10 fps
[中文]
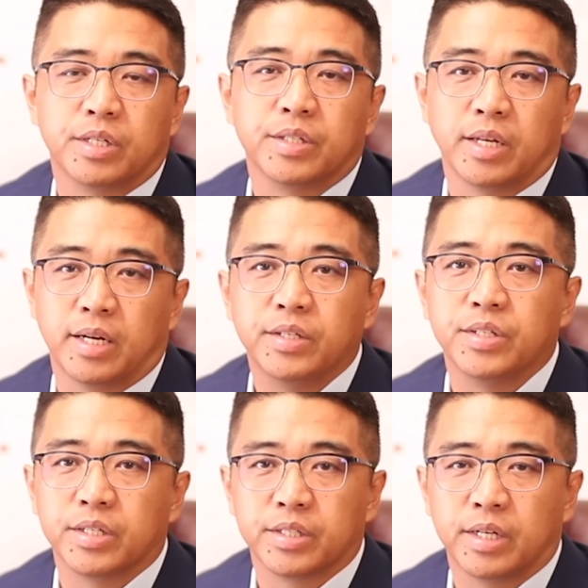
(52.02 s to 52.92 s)
跟大家来
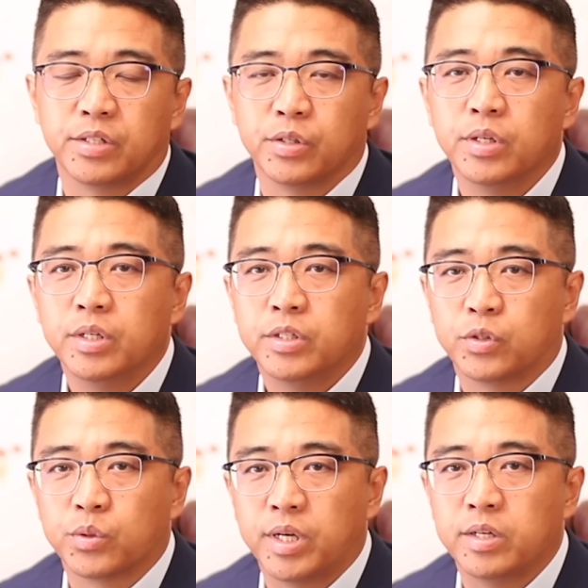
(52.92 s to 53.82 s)
解释。但是
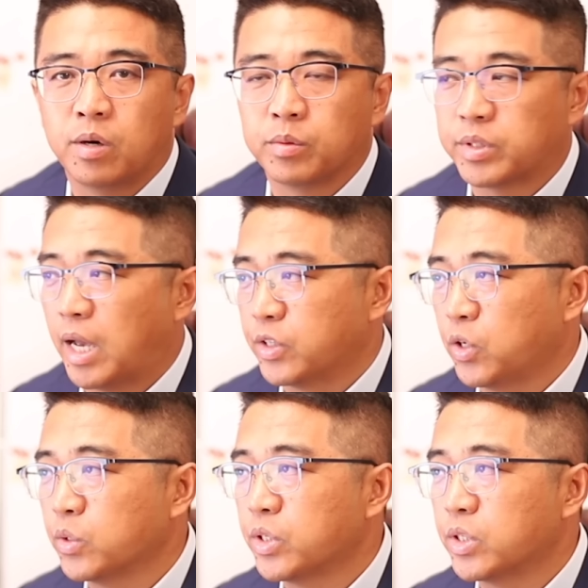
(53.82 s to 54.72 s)
首先要打
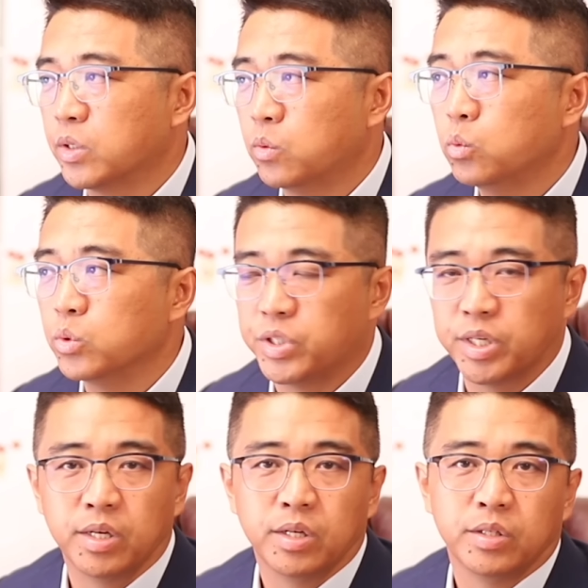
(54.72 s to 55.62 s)
消这个误解，
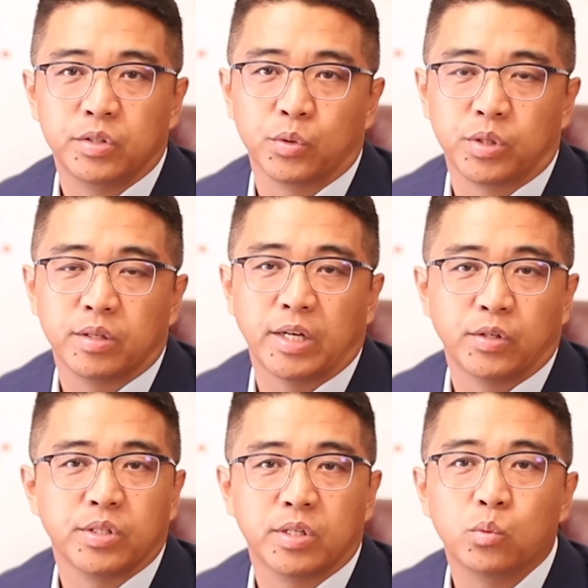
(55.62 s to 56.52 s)
首先要打
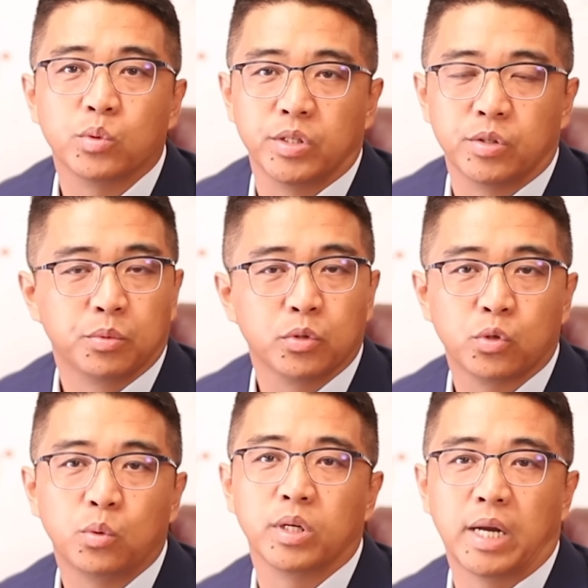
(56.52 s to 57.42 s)
消这个误解，就不是
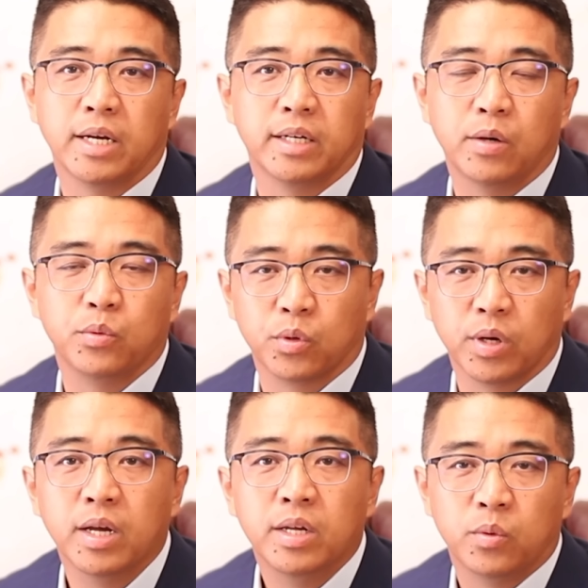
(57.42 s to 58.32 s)
说我来来旅游
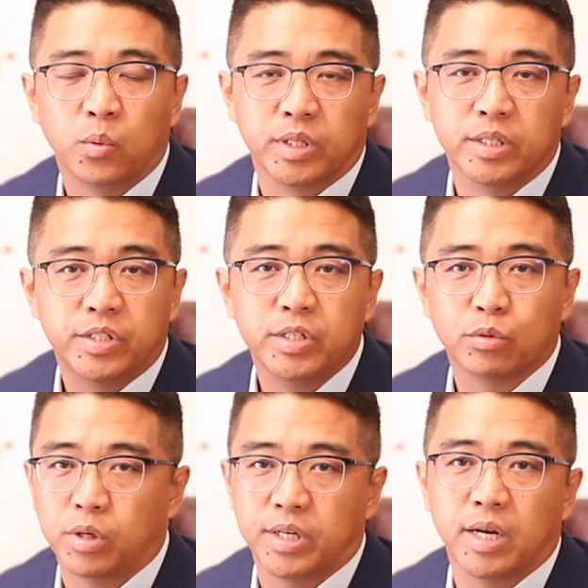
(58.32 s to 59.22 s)
了，我人进入
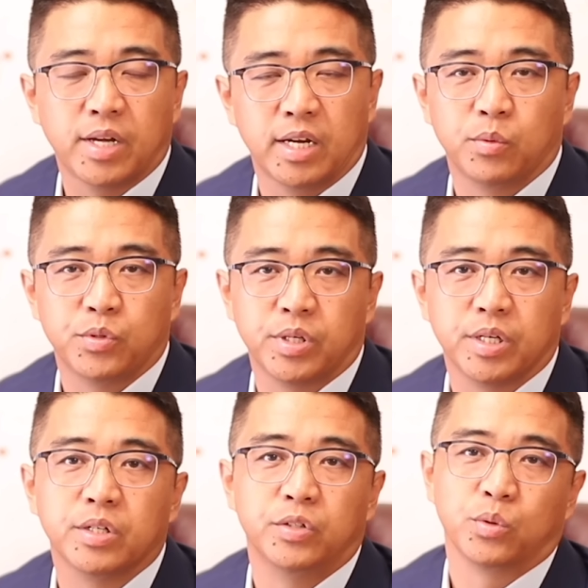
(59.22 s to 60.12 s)
到加拿大了，我就可
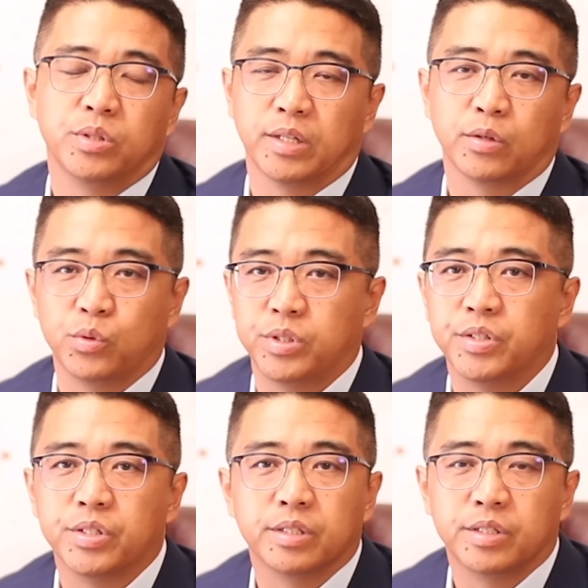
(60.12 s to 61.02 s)
以很拿到学
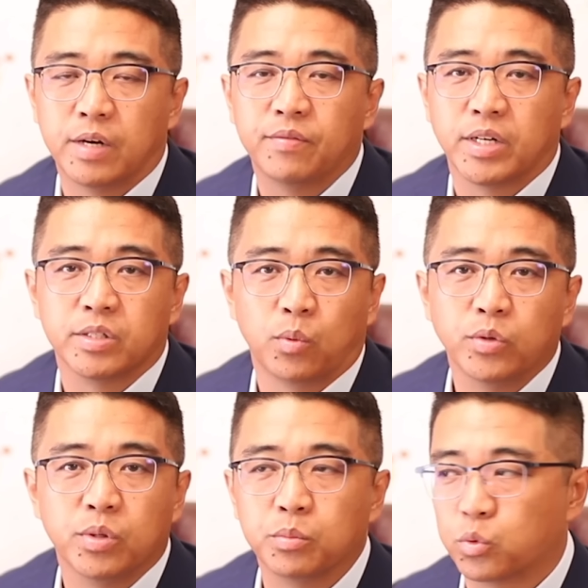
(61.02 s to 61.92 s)
签，这个想法是完
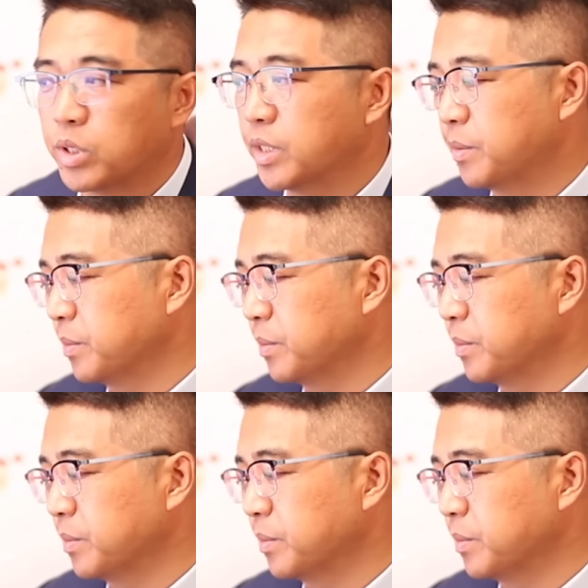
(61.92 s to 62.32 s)
全不对的。